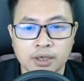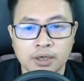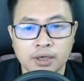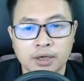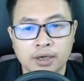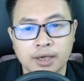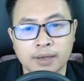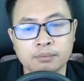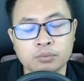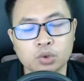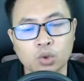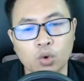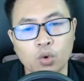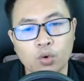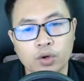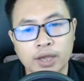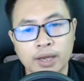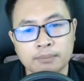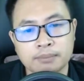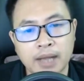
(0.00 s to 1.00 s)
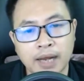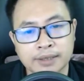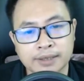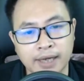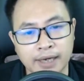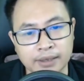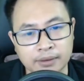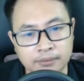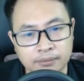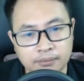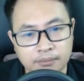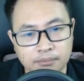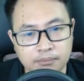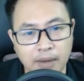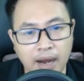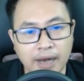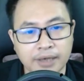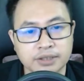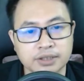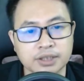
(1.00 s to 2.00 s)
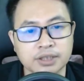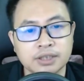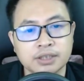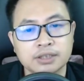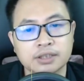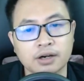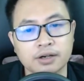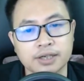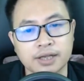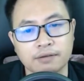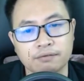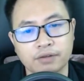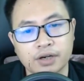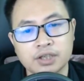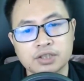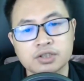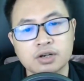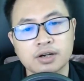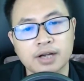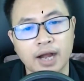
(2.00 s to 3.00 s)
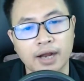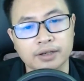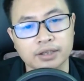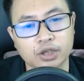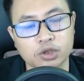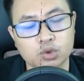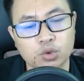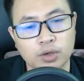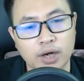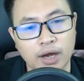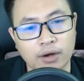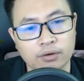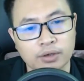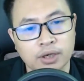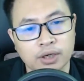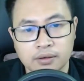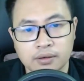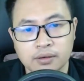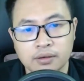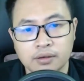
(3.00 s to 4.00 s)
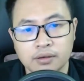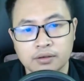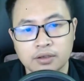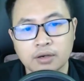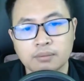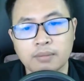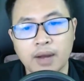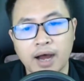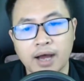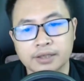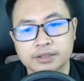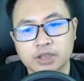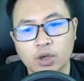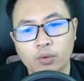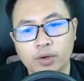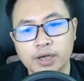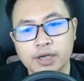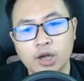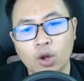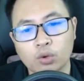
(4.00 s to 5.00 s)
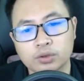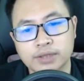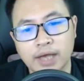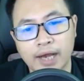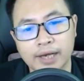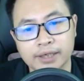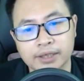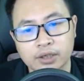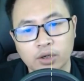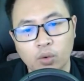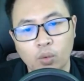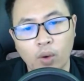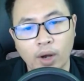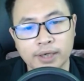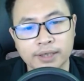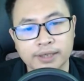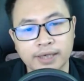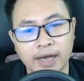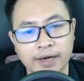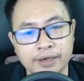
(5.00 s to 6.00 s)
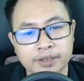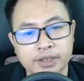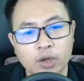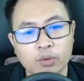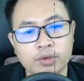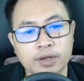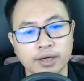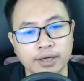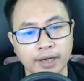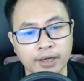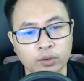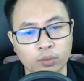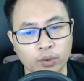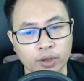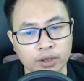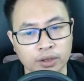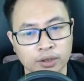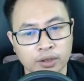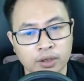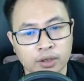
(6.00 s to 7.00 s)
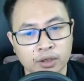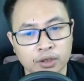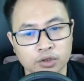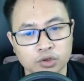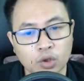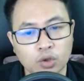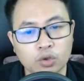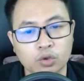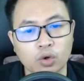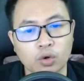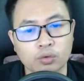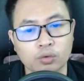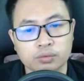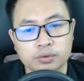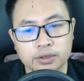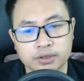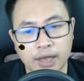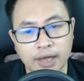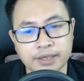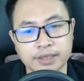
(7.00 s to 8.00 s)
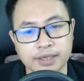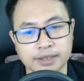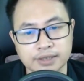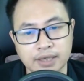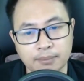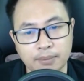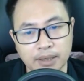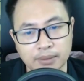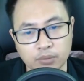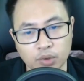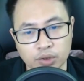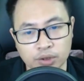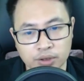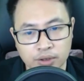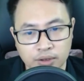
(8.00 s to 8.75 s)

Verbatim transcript: Kiếm tù kim đan cảnh Mã trí khởi điểm vẫn chưa ngạc nhiên chút nào Nhưng mà sau khi lâu dài Quan khán thiếu niên đánh quyền Rốt cục đã nhìn ra manh mối